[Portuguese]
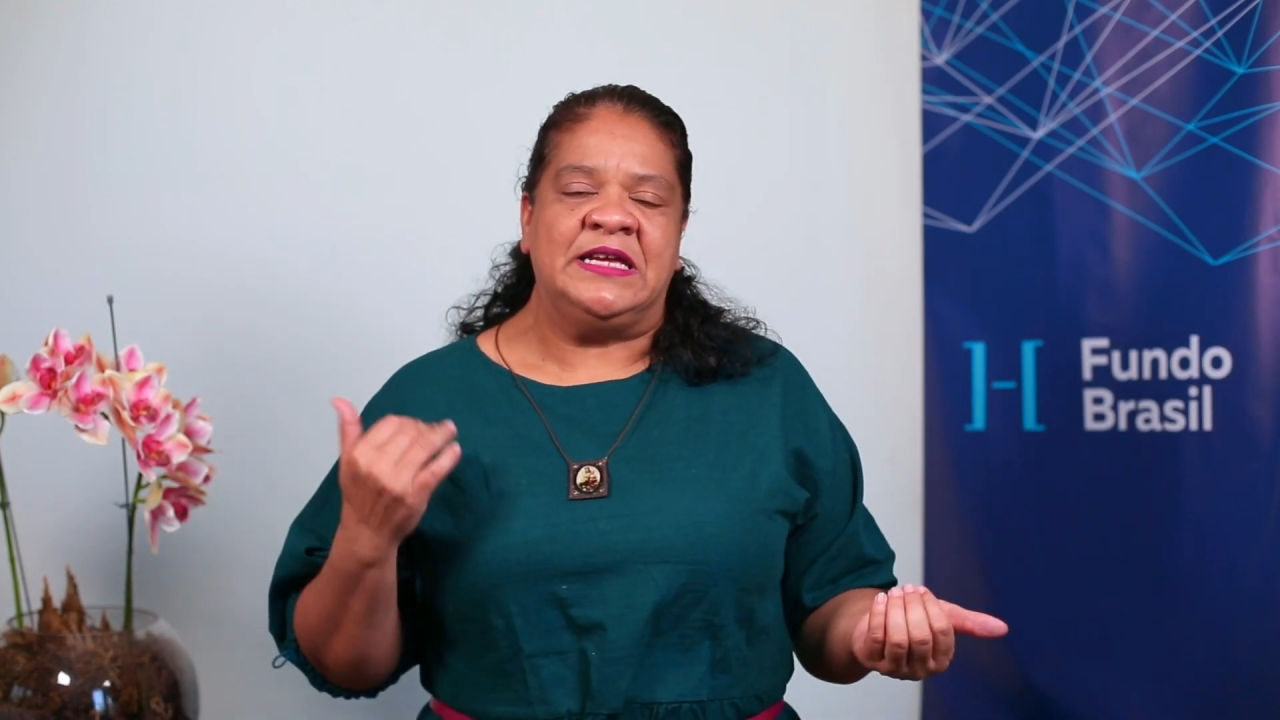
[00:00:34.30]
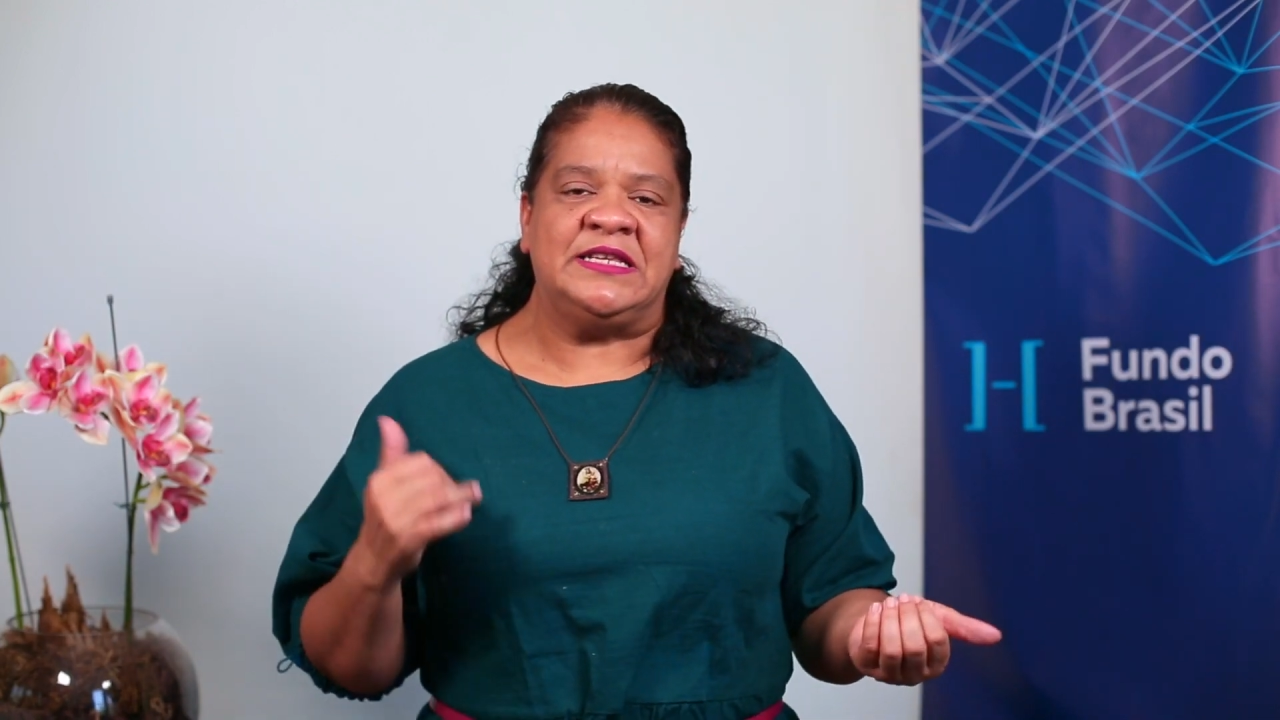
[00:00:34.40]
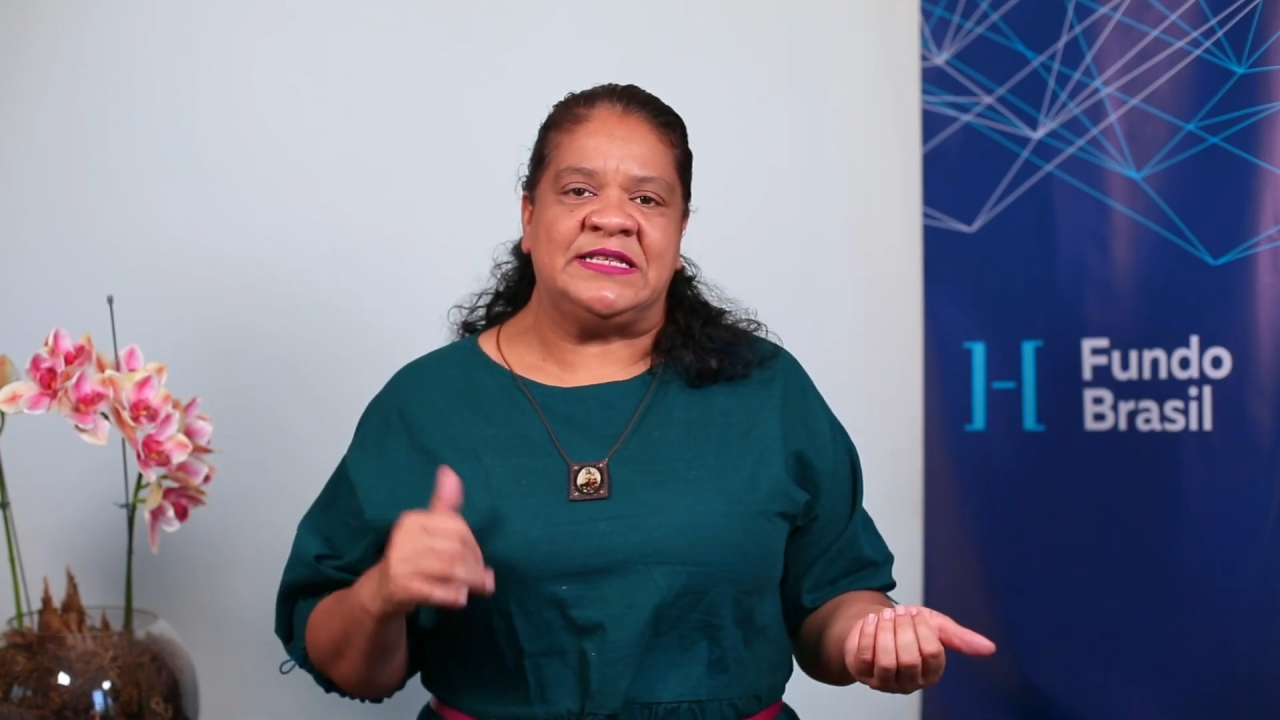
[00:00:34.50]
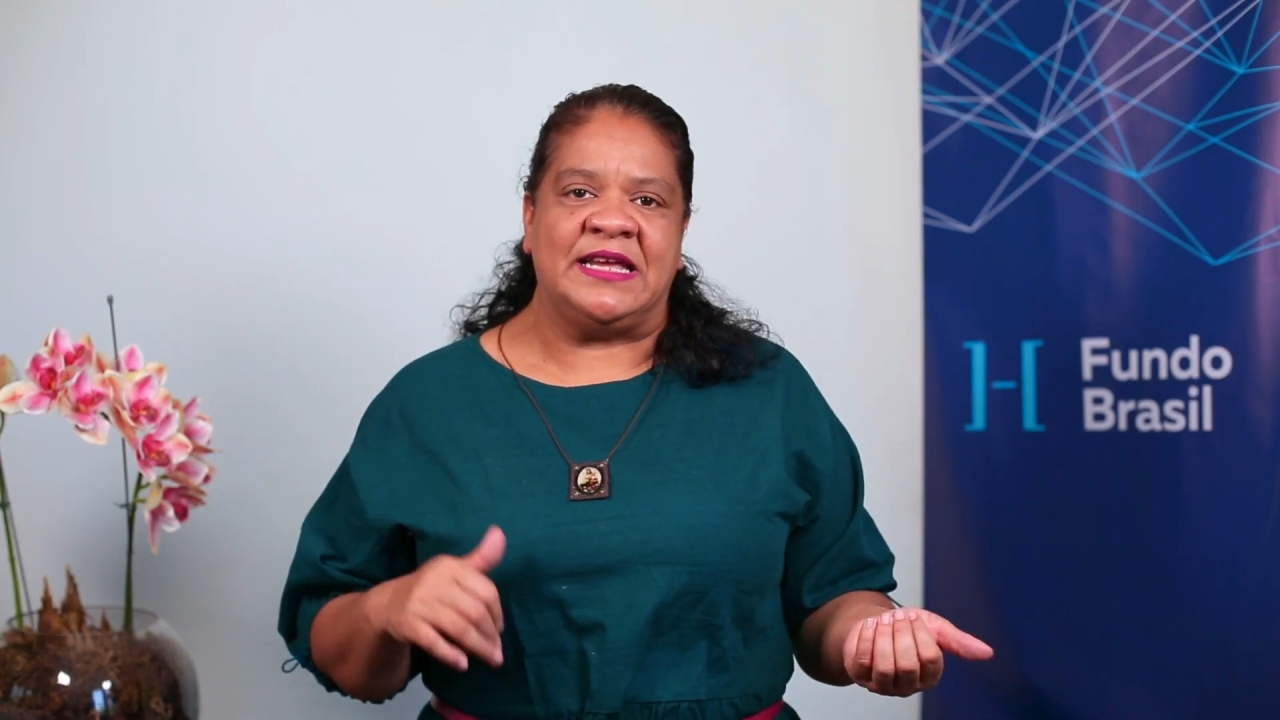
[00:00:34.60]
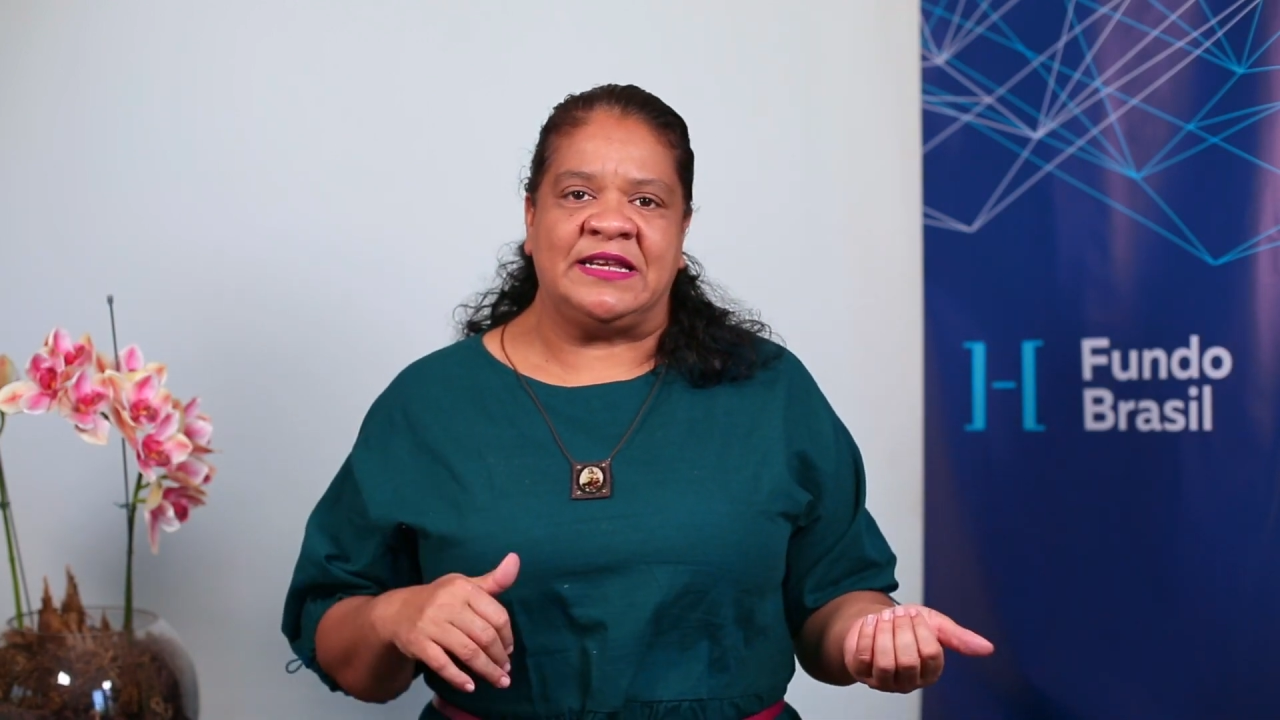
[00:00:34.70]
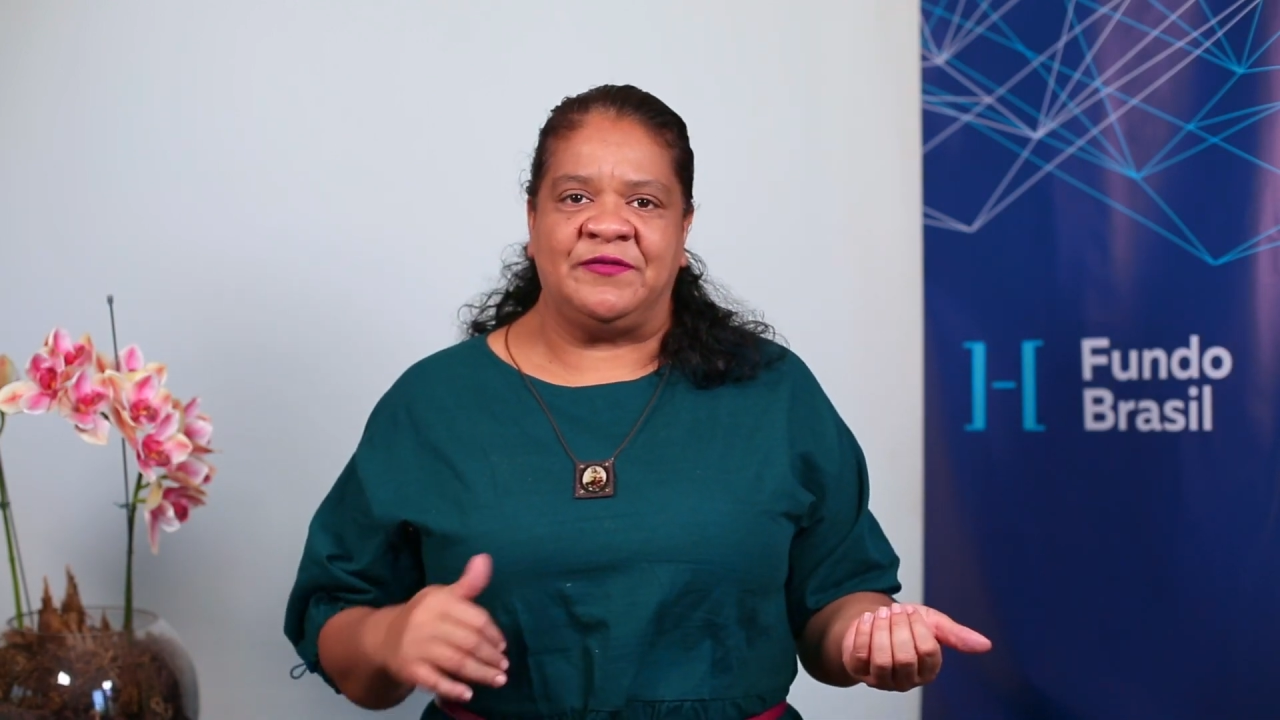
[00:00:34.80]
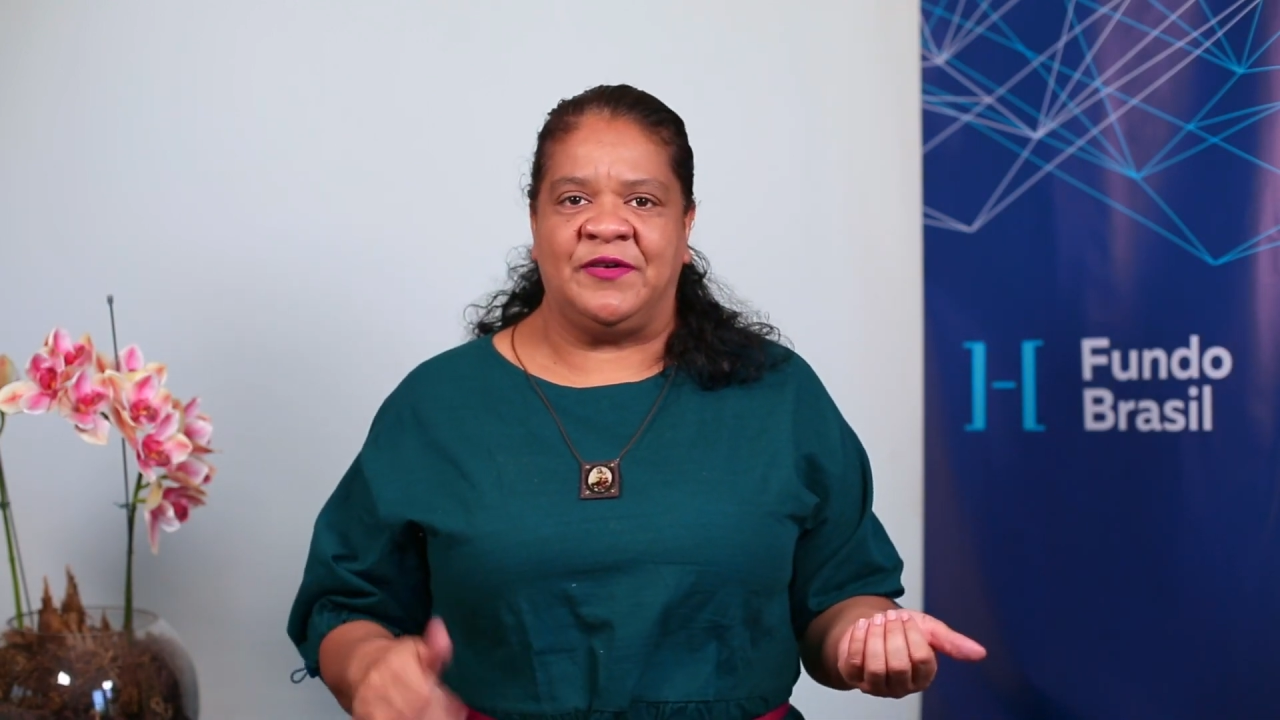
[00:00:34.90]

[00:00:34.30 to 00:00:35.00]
E de certa